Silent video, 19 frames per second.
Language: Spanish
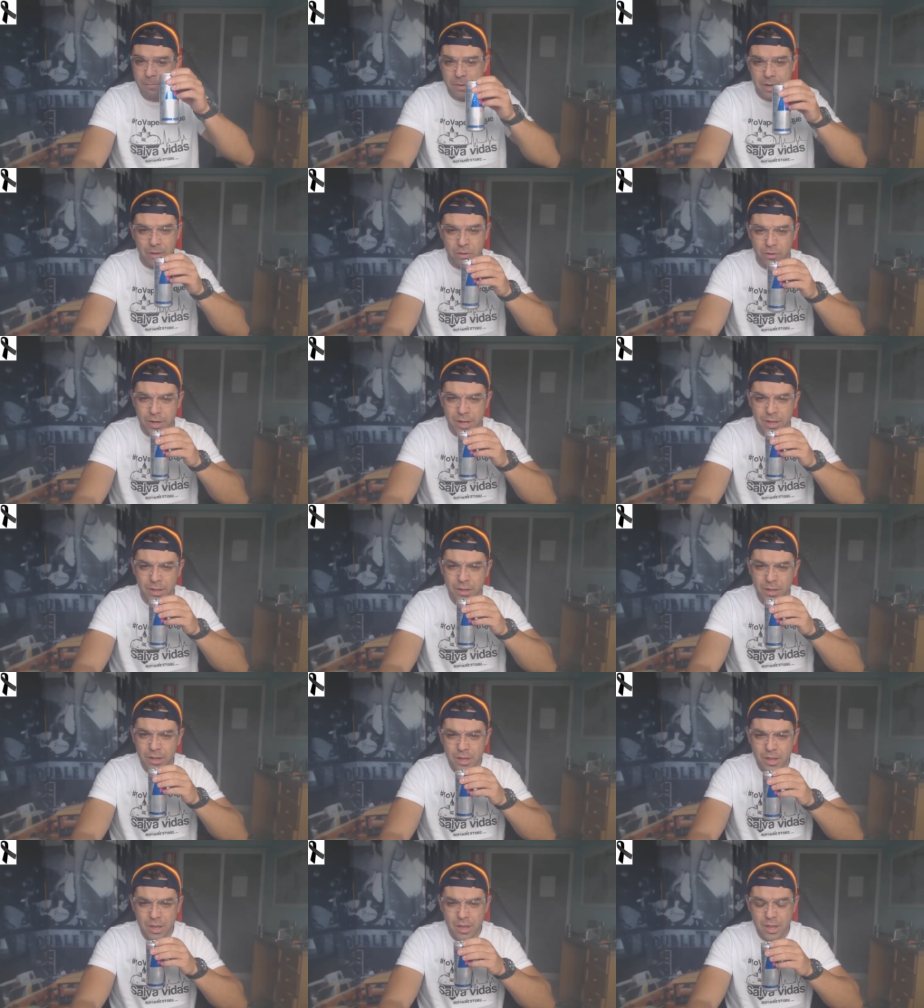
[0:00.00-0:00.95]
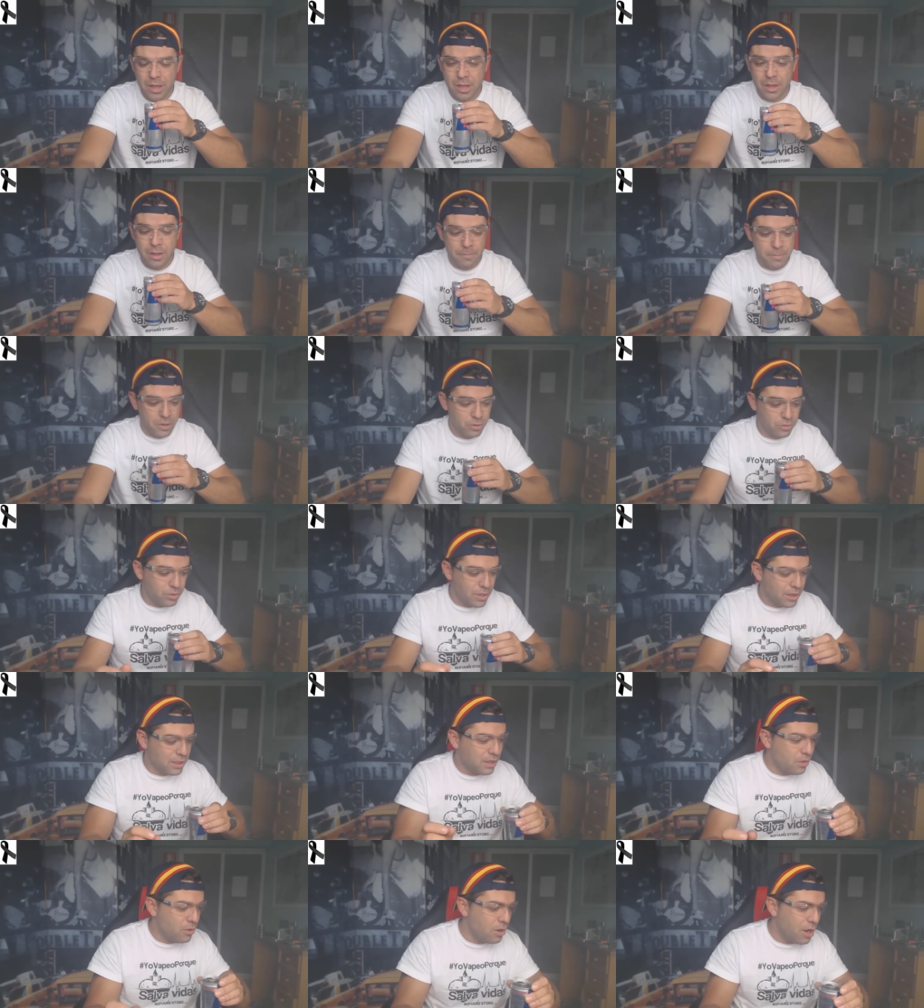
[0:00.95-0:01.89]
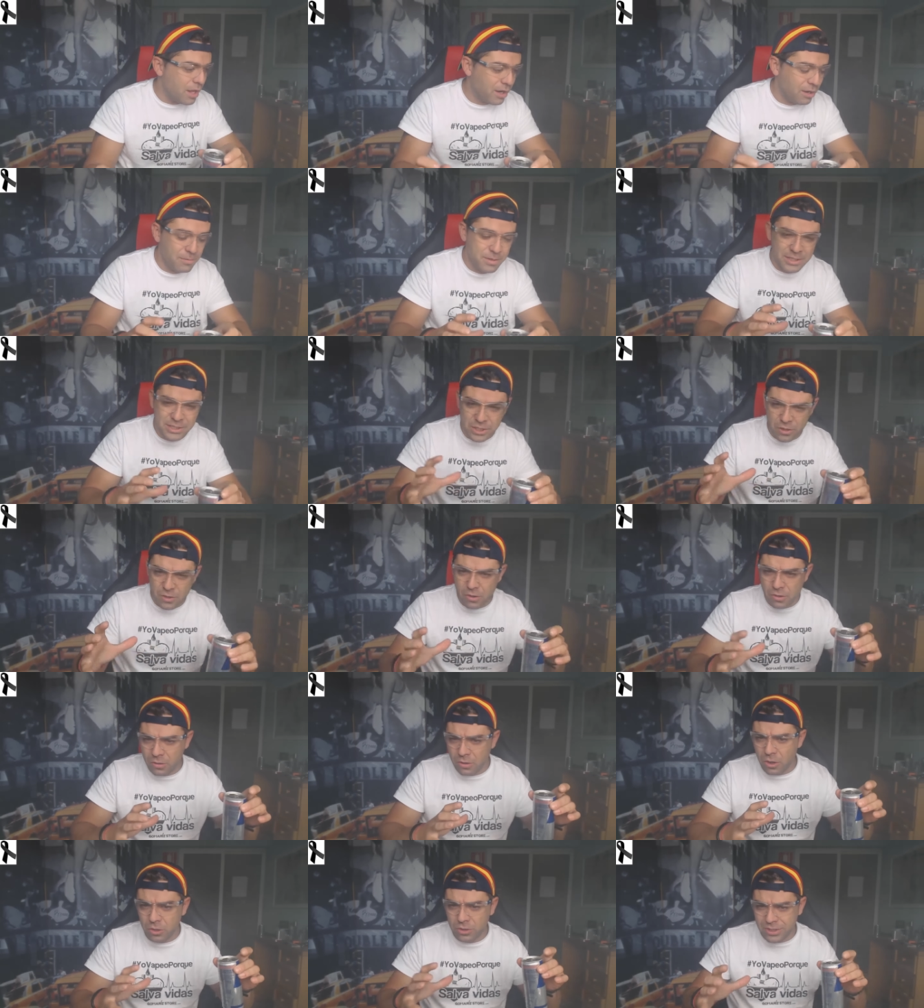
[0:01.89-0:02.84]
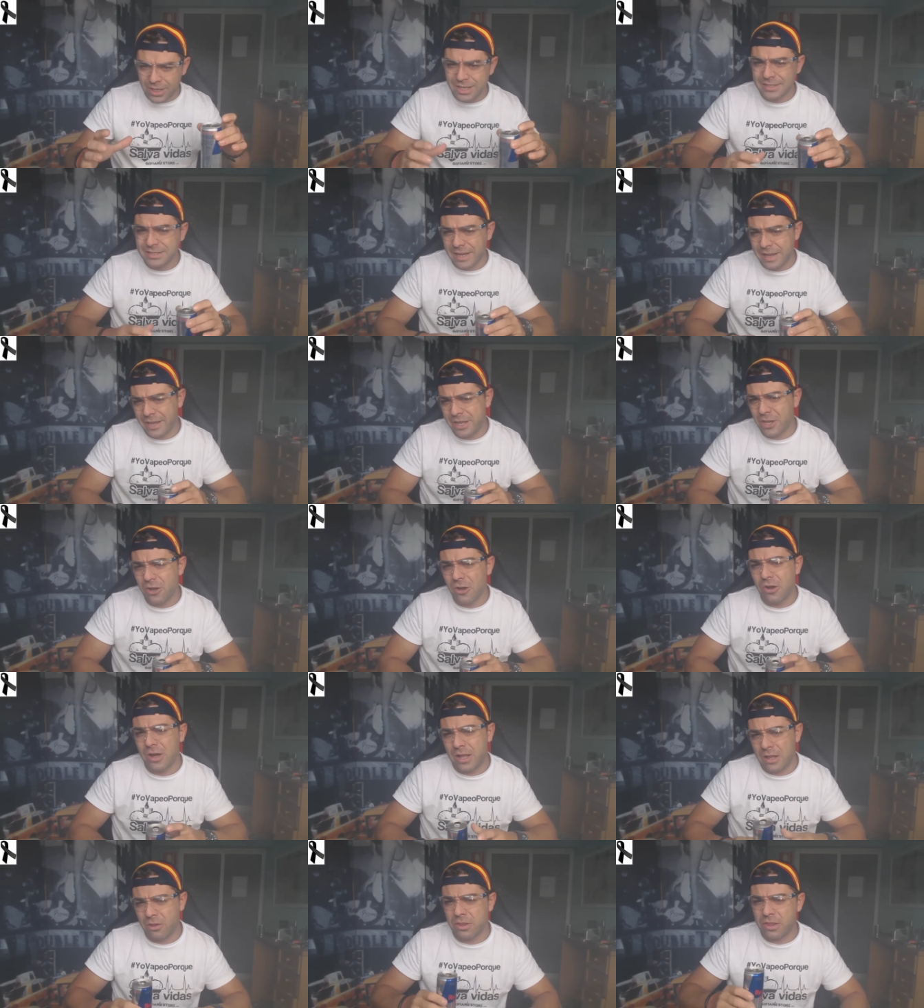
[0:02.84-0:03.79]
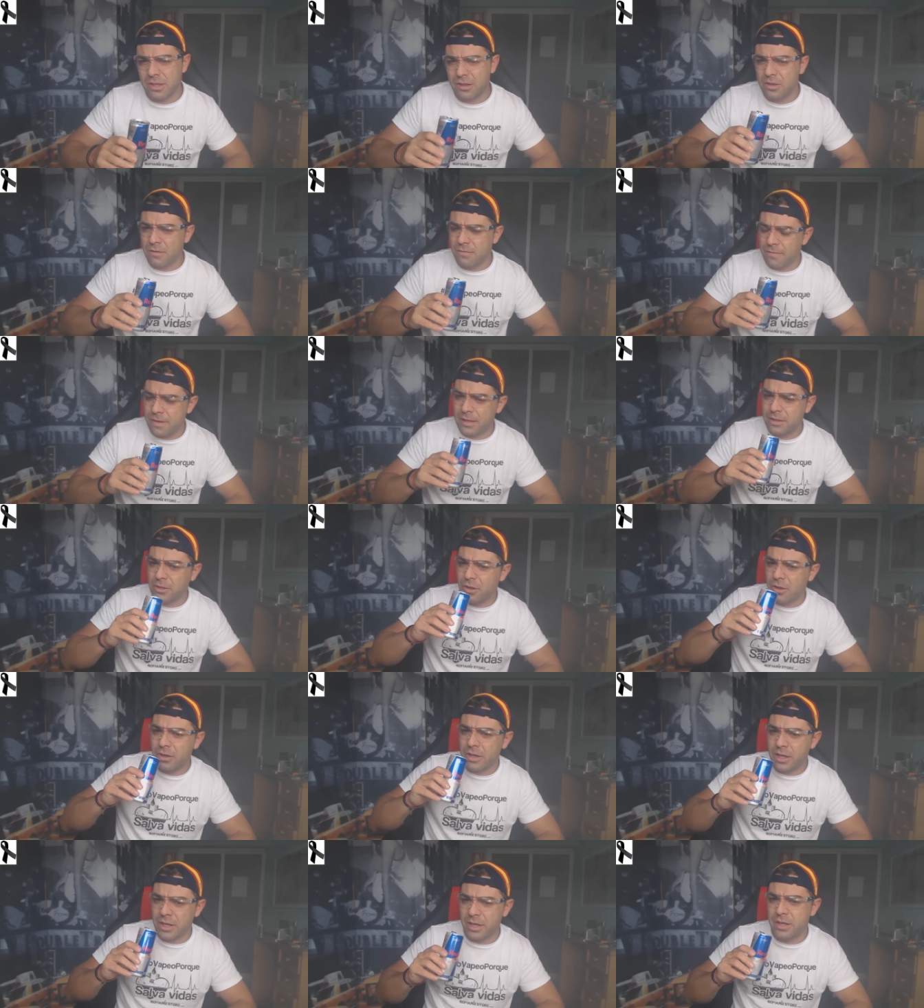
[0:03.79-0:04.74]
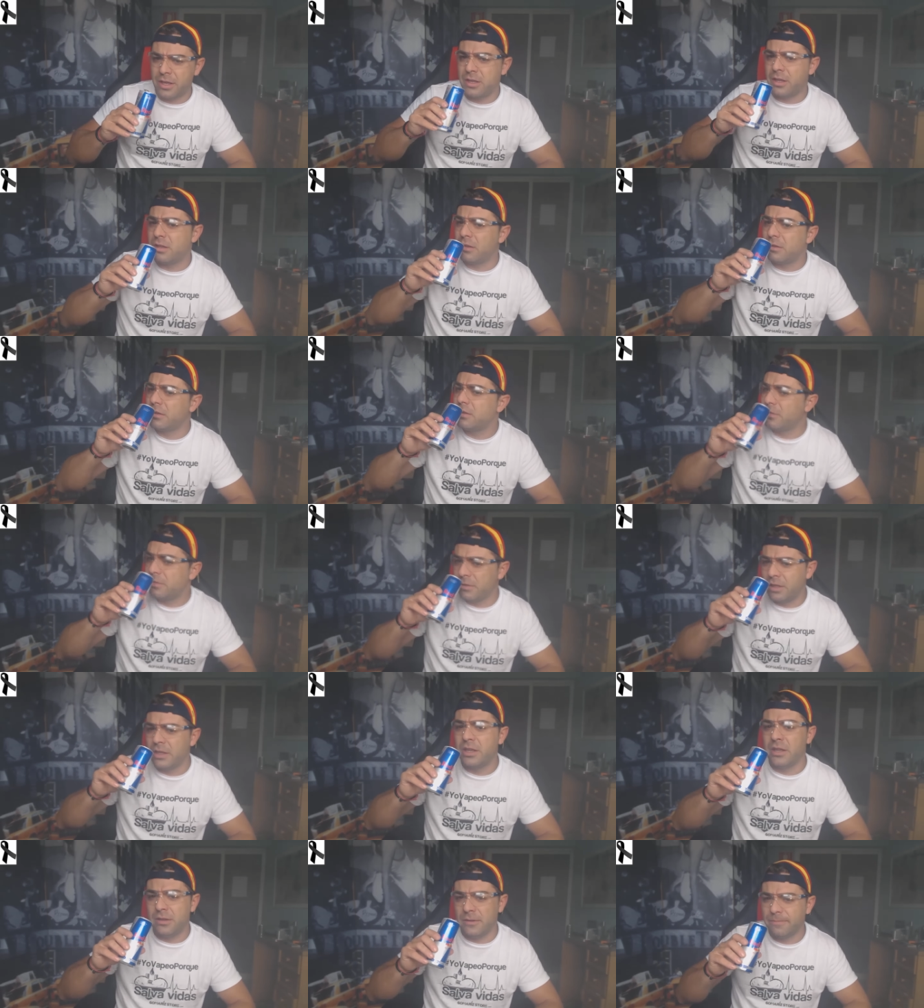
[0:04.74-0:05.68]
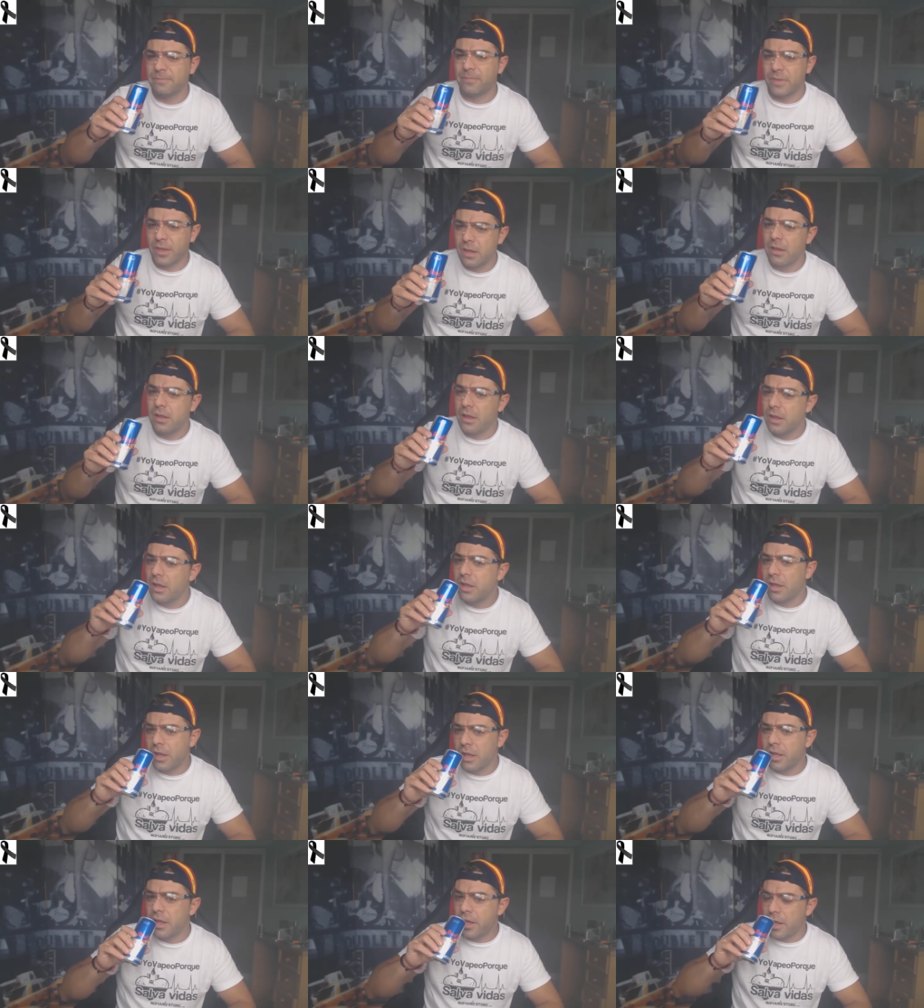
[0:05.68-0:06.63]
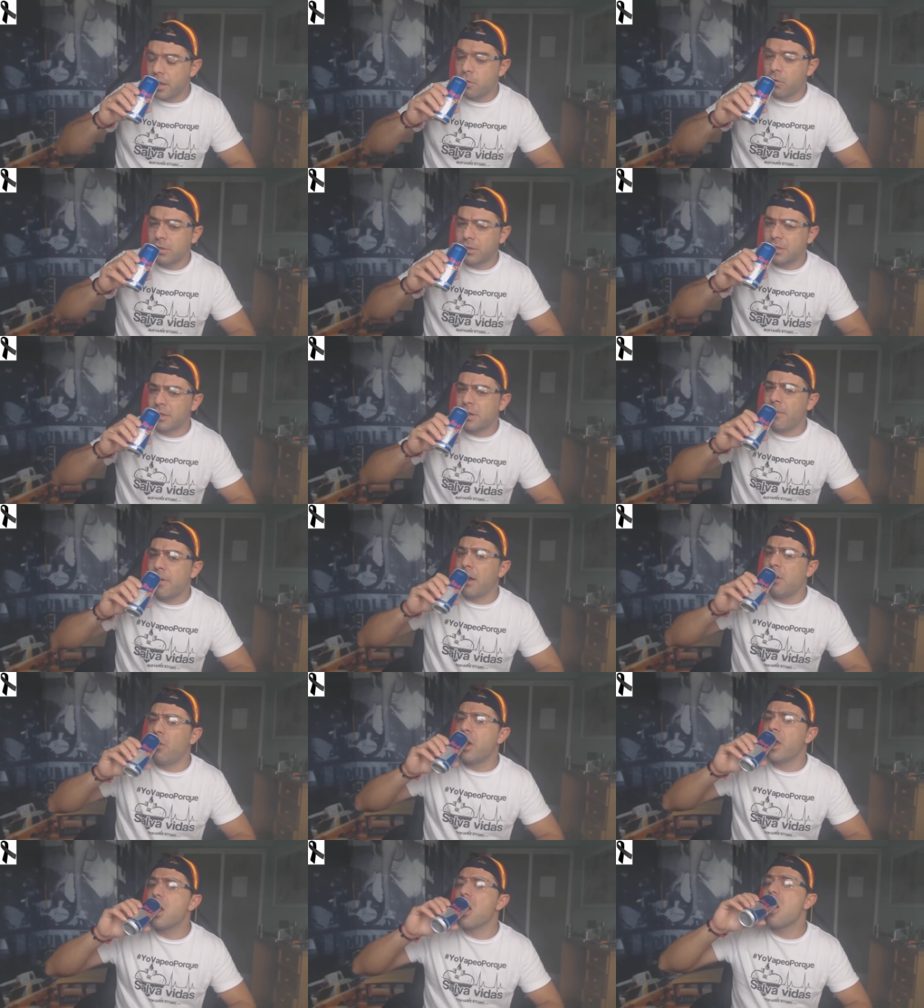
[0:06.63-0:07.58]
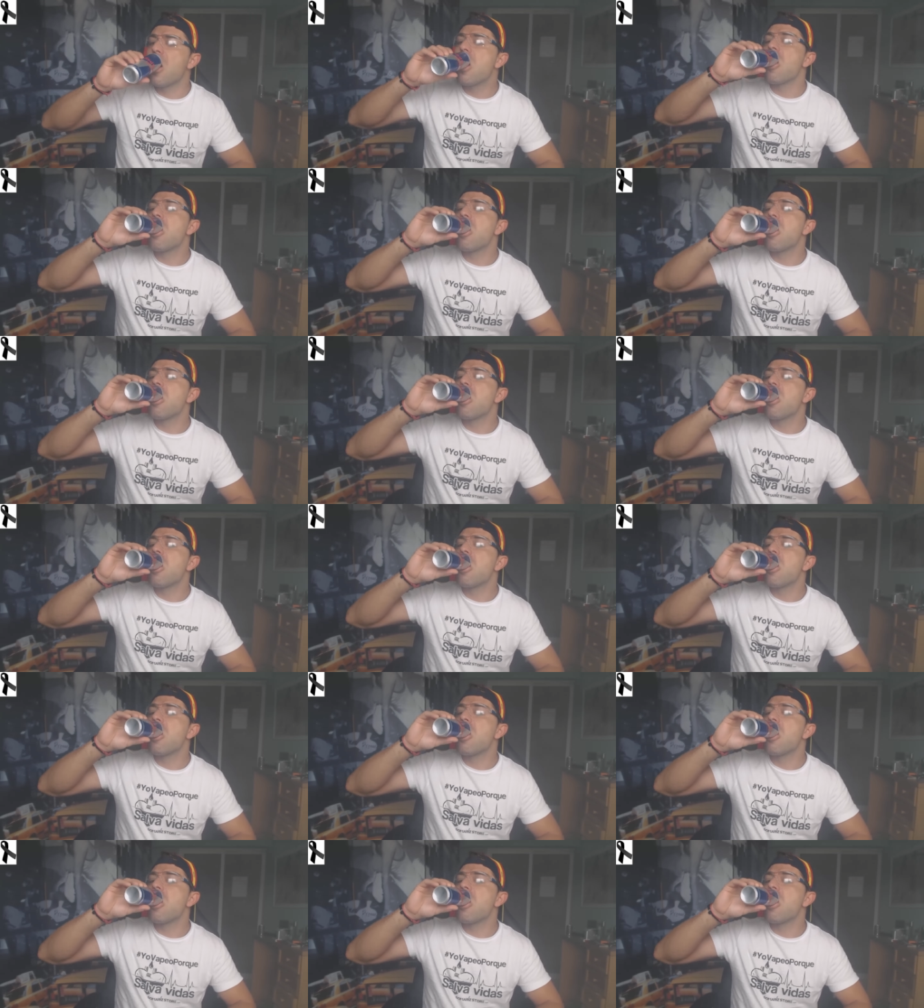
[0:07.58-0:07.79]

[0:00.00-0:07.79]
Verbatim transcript: Perdonad. Pero estoy haciendo la revisión los tres seguidos a 200 vatios y... Y, y cuesta trabajo, ¿eh?